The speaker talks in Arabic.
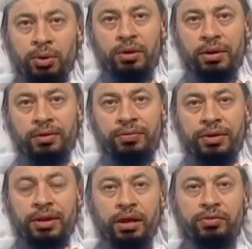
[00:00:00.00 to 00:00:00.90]
المدن
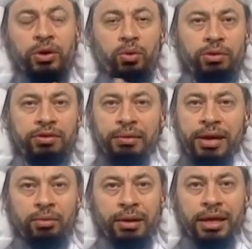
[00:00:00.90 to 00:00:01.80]
في كل
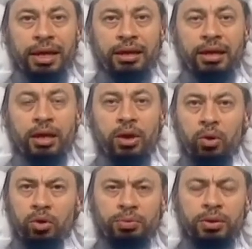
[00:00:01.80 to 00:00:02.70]
زمان ومكان
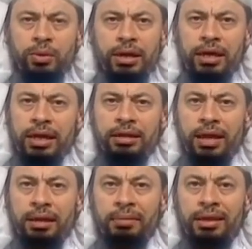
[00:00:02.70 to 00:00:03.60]
حروب طويلة
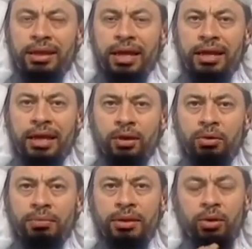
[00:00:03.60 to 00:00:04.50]
الأمد لأنها
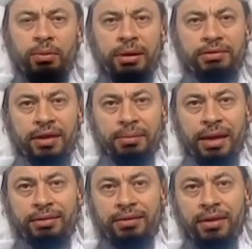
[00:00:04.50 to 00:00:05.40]
حروب مثل حروب
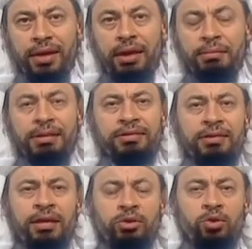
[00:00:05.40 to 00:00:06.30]
العصابات ما
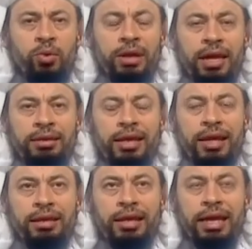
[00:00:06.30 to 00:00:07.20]
تستطيع الدول
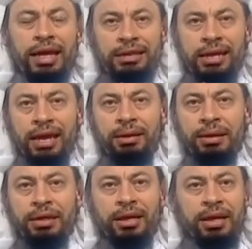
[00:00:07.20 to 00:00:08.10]
احتلال
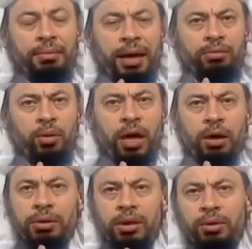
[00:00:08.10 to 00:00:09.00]
المدينة إلا بعد
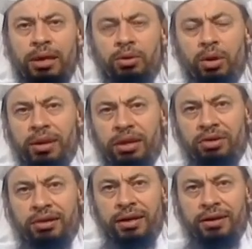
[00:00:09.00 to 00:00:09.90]
مقاومة طويلة طويلة
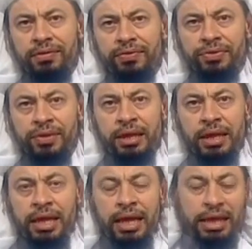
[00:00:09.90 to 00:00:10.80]
جدا
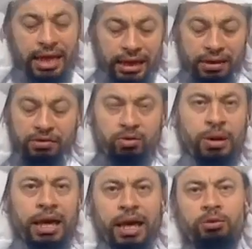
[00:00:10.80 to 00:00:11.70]
لكن
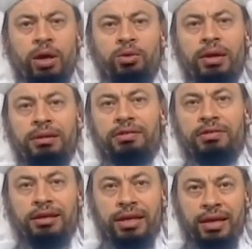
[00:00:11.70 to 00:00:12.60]
سويعات واحتلت
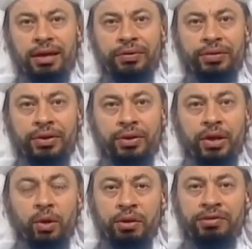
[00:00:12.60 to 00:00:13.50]
الإسكندرية
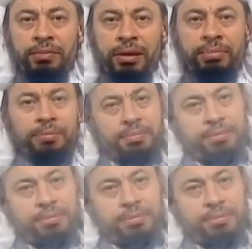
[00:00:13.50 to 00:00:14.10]
والسبب